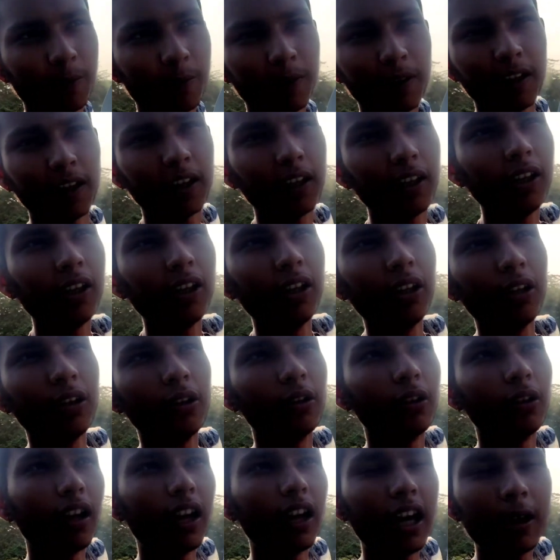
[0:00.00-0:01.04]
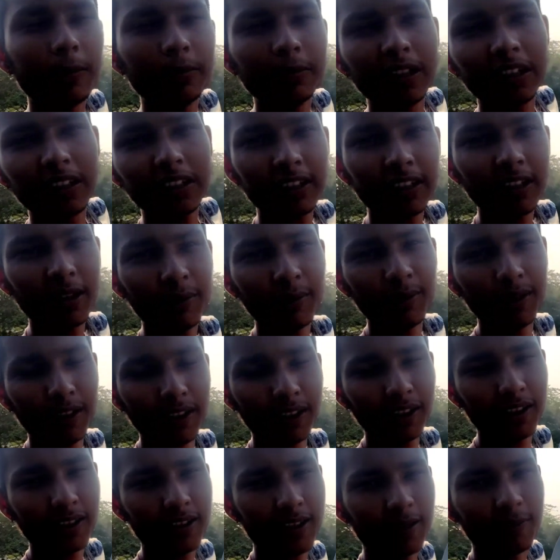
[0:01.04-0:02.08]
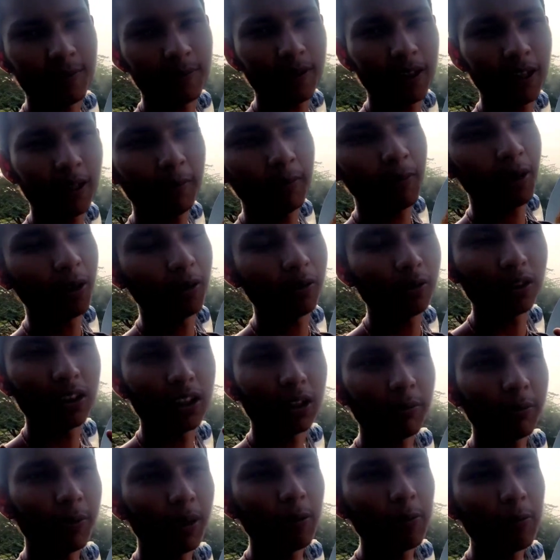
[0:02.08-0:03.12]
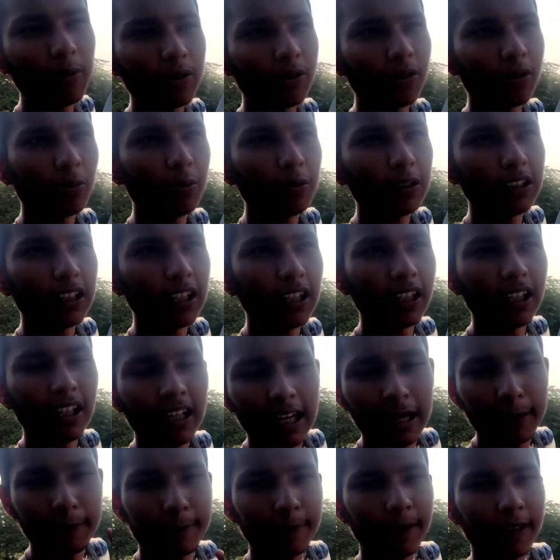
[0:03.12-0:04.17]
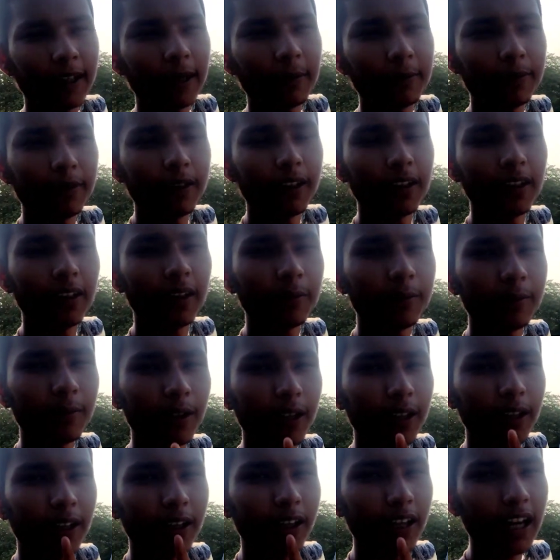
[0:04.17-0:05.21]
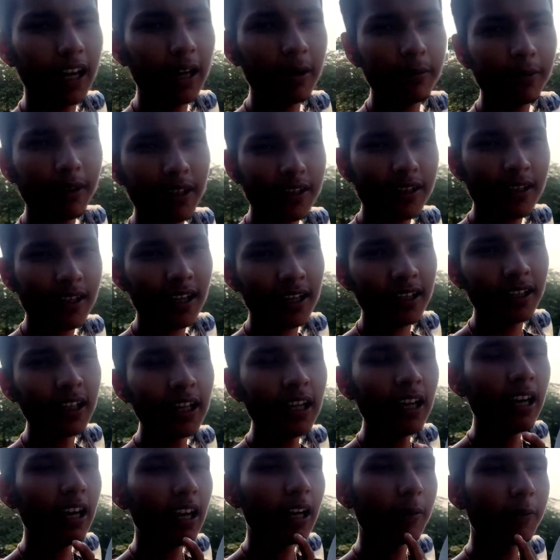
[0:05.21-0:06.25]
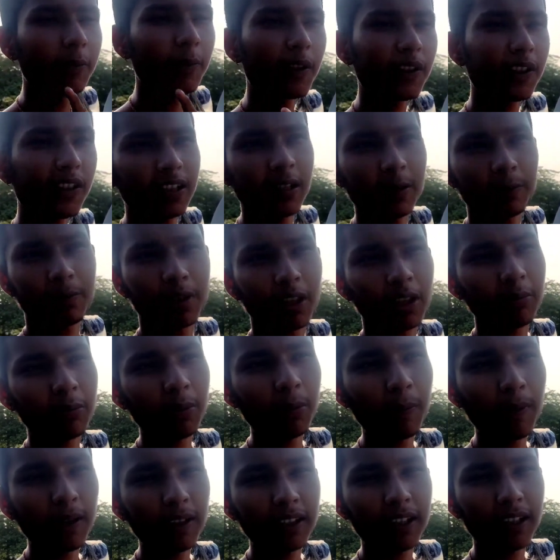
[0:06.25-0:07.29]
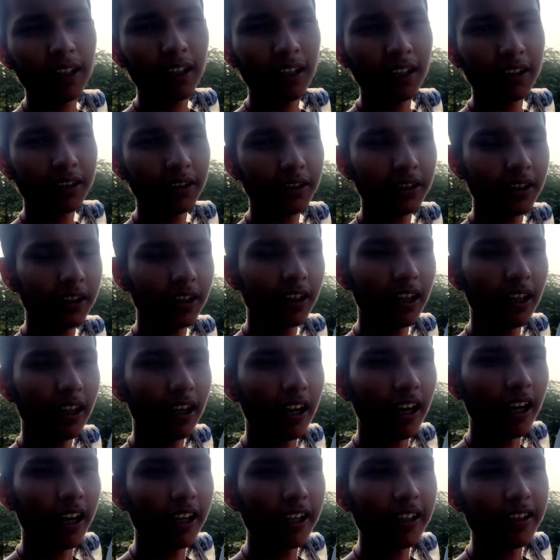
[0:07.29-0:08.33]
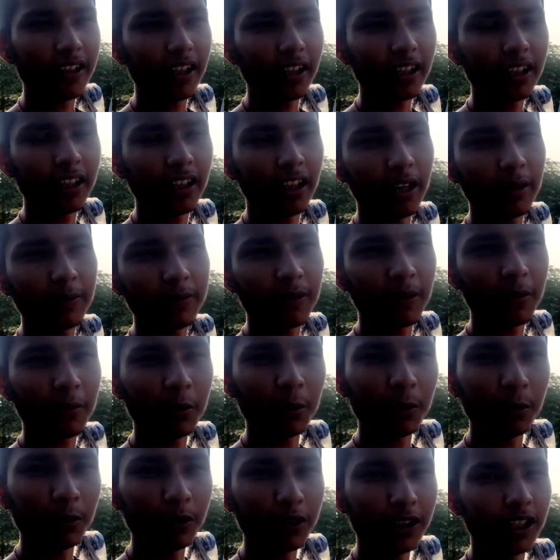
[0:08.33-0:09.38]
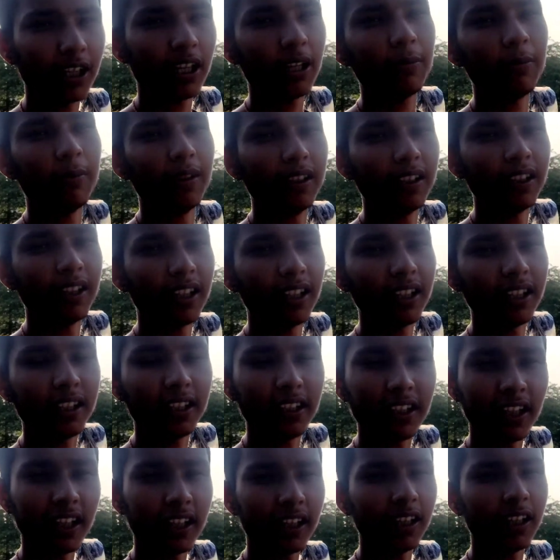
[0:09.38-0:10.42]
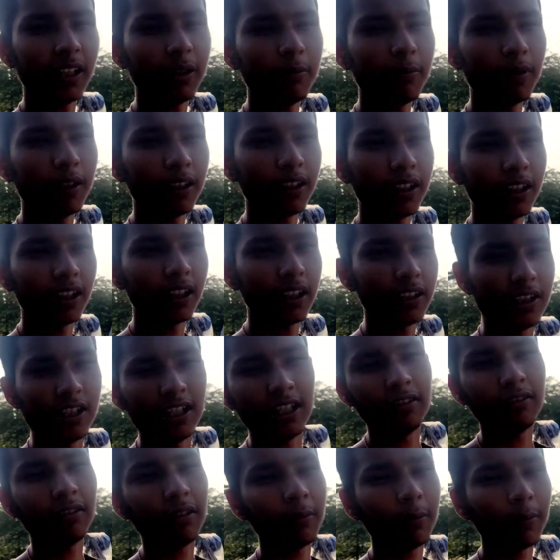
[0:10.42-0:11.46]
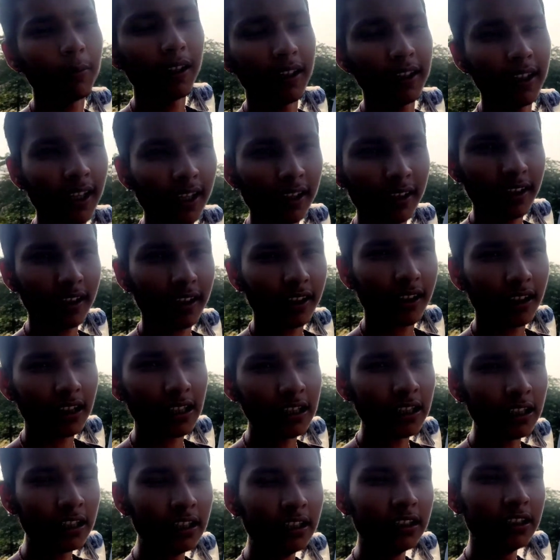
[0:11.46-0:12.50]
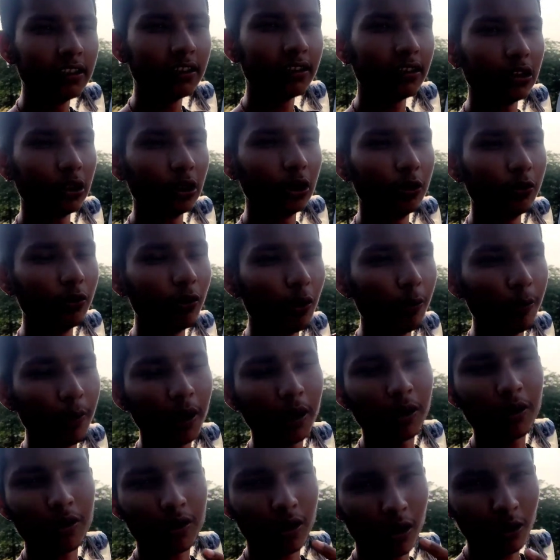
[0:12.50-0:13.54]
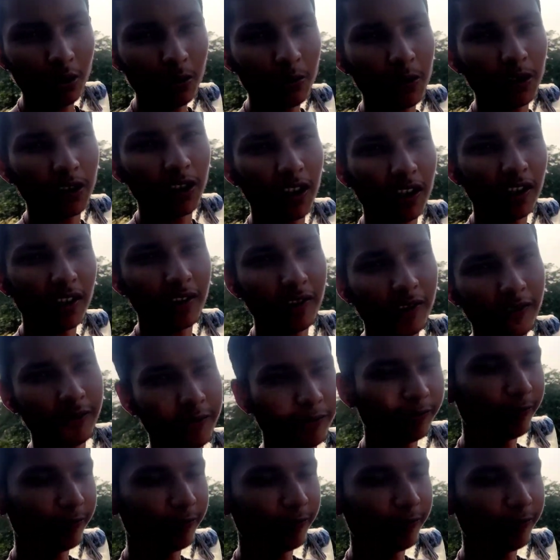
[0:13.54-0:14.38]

सपना है और आपका क्या बनने का सपना है मेरे को कमेंट में जरूर बताना अपने आपके अपने नाम के साथ अपना सपना भी बताना कि आगे चल के आप सभी को क्या बनना है क्या नहीं बनना है जीवन में क्या करना है तो वो मेरे को जरूर बताना